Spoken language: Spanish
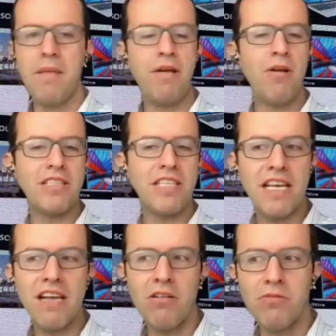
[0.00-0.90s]
Pero antes
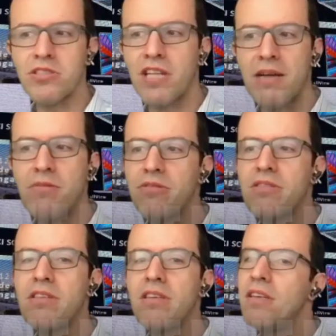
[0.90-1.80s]
de que lo
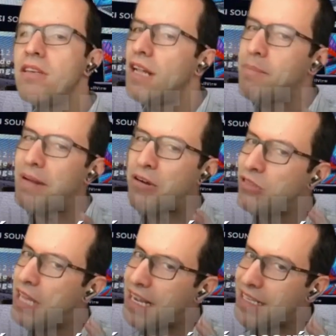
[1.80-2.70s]
mostremos, la
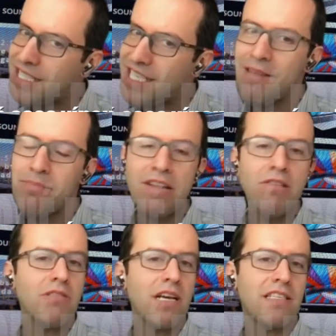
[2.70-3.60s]
pregunta que siempre
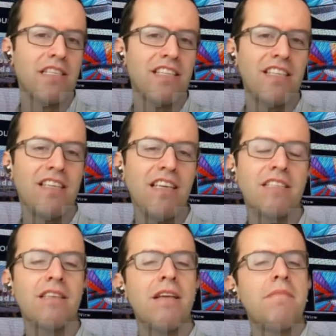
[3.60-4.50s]
nos hacen y
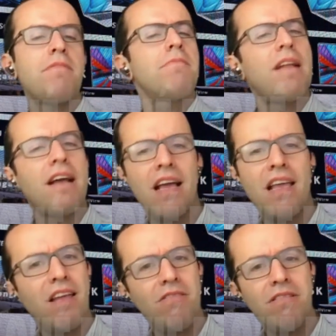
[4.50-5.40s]
es, ¿pero para qué
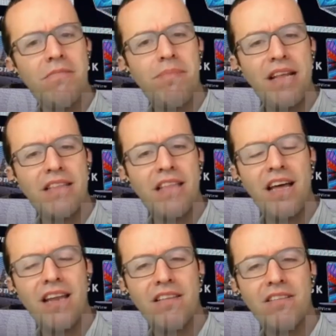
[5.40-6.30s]
quiero
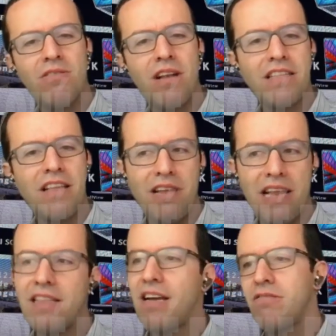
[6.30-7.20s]
emparentar yo la
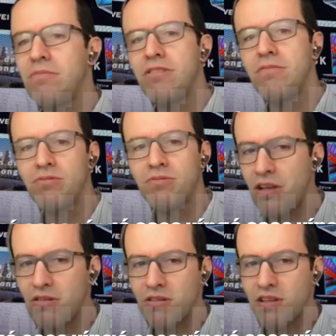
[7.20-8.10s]
tableta con mi
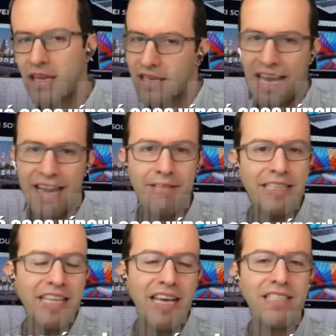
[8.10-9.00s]
¿Qué,
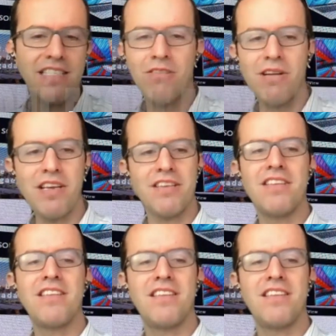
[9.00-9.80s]
ventajas tengo ahí?